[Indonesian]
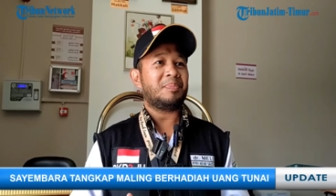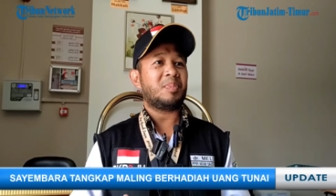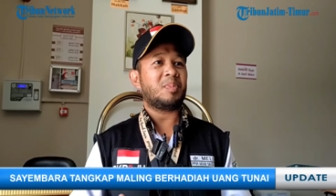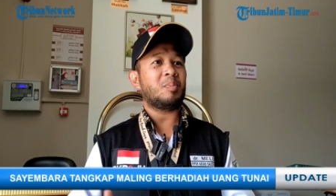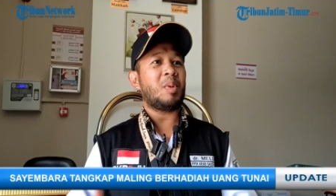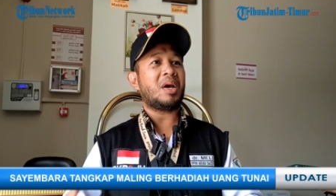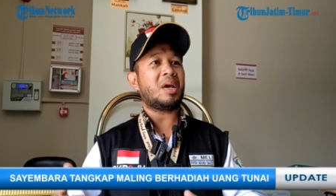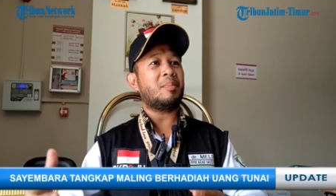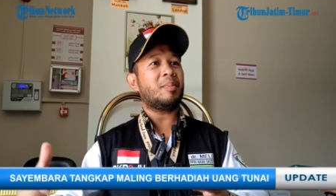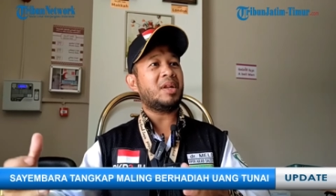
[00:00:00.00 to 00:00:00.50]

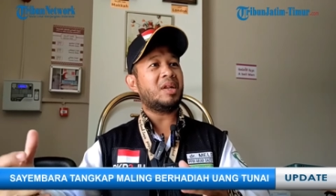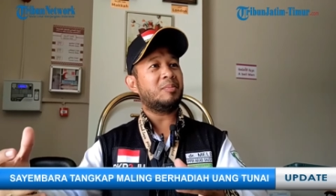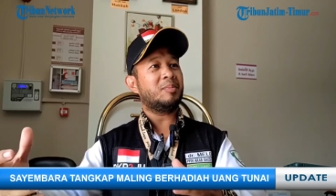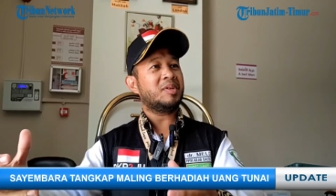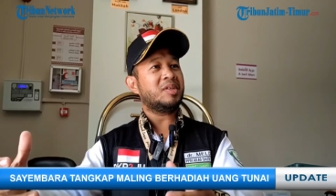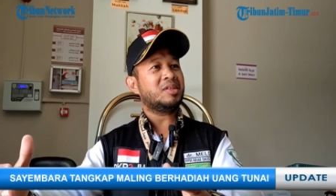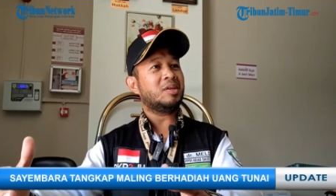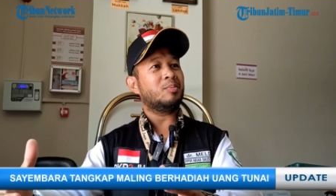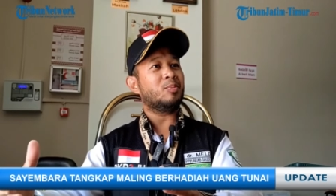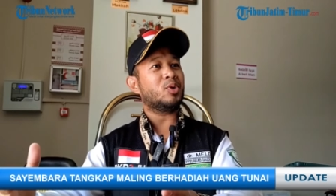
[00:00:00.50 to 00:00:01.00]
Bagaimana
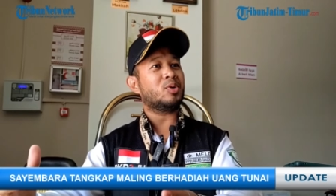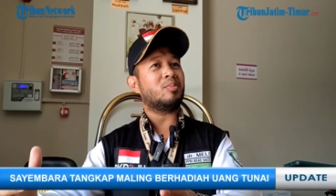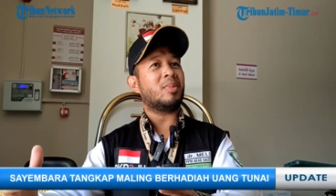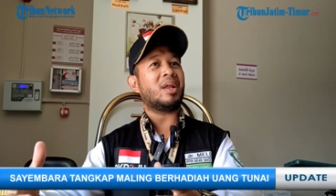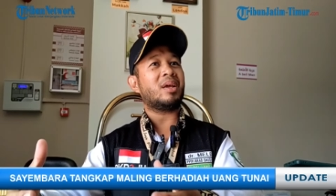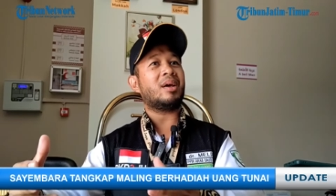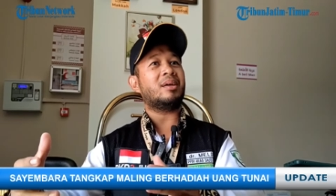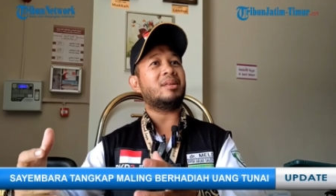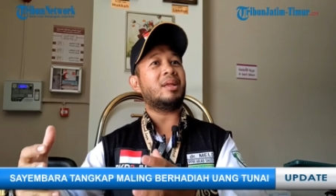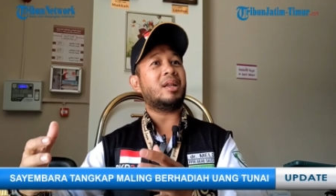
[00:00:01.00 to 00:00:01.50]
menjemput
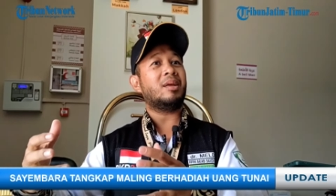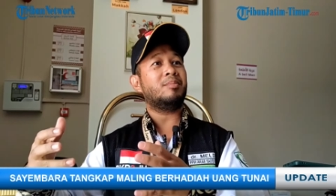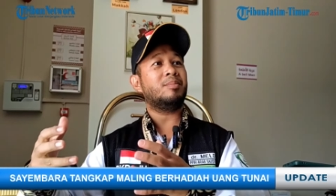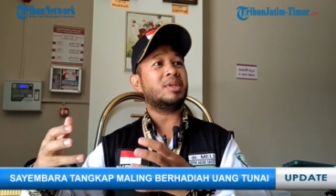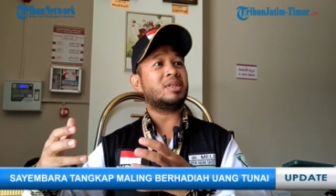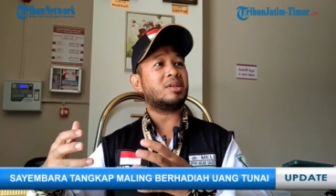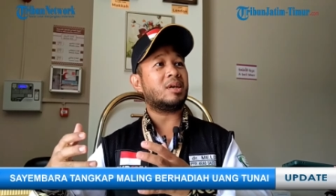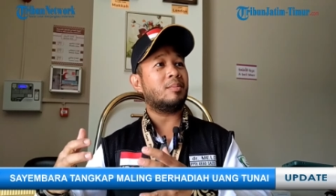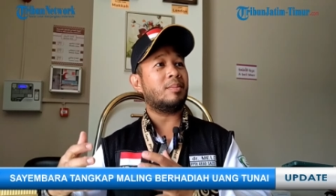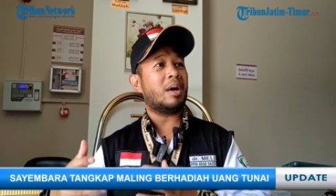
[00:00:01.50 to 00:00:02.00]
mereka dari
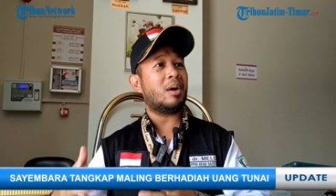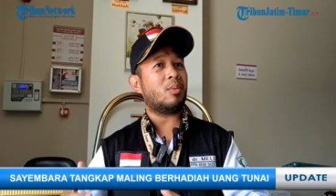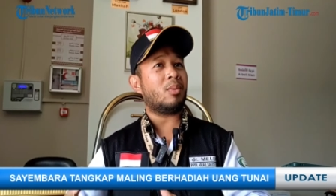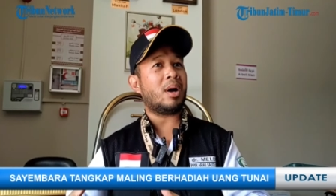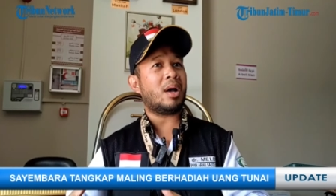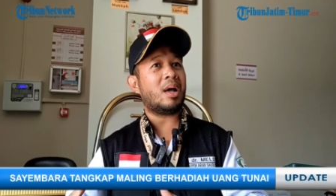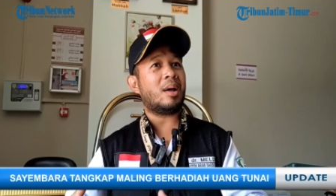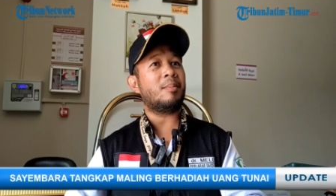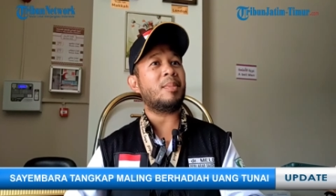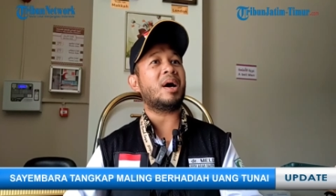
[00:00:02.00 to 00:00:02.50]
bis ke
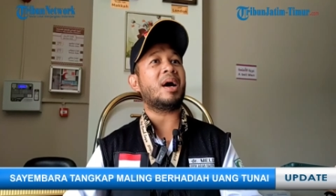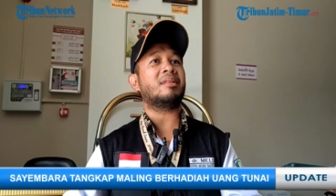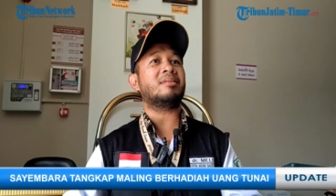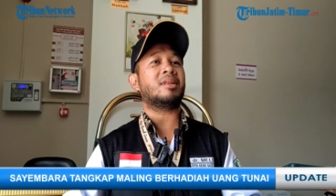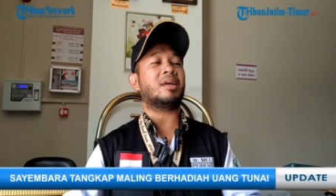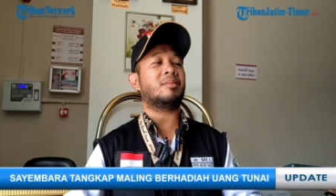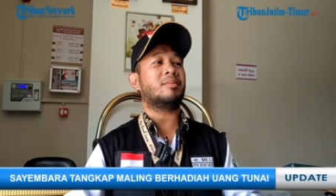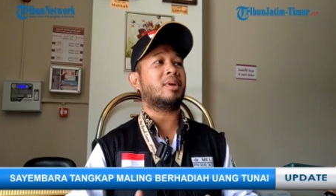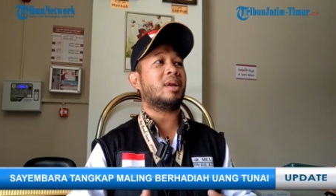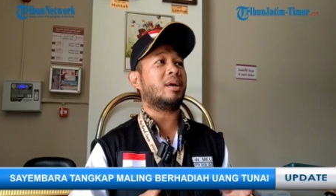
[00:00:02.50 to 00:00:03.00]
bawah,
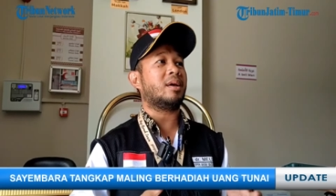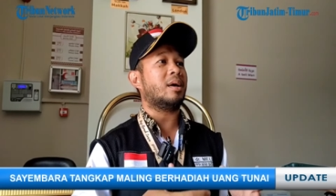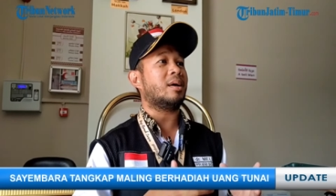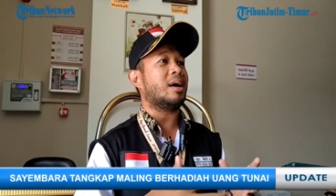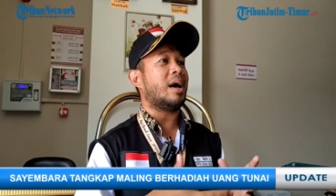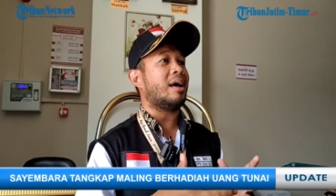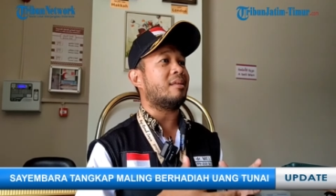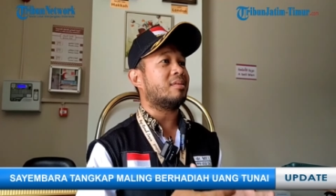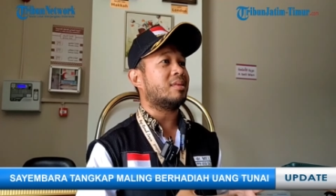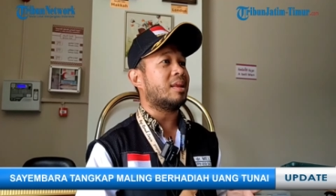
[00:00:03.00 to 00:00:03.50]
mengantar mereka
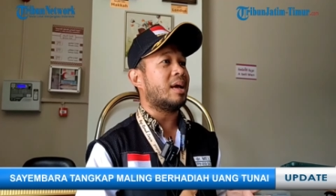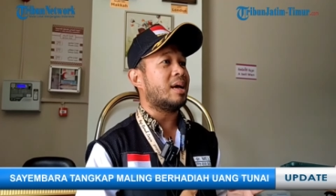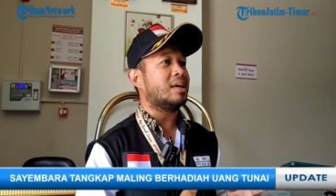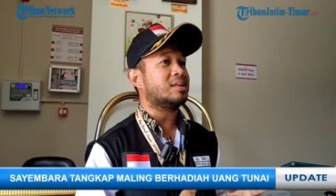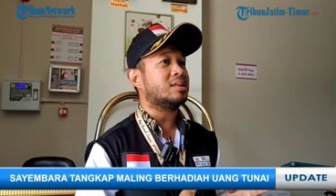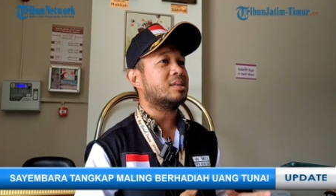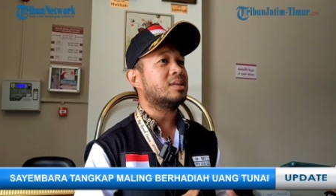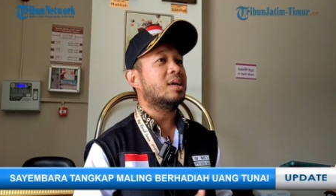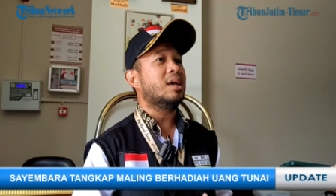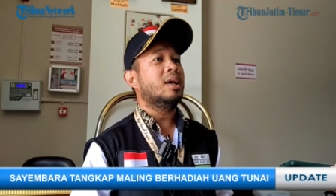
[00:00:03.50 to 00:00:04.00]
ke
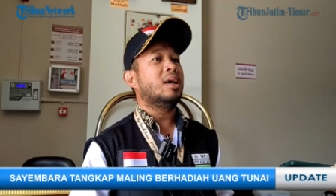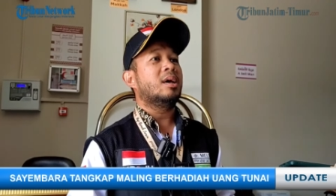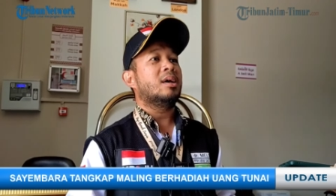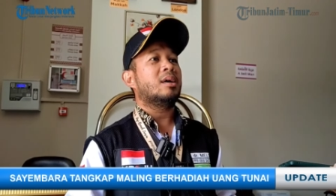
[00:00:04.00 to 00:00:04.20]
atas,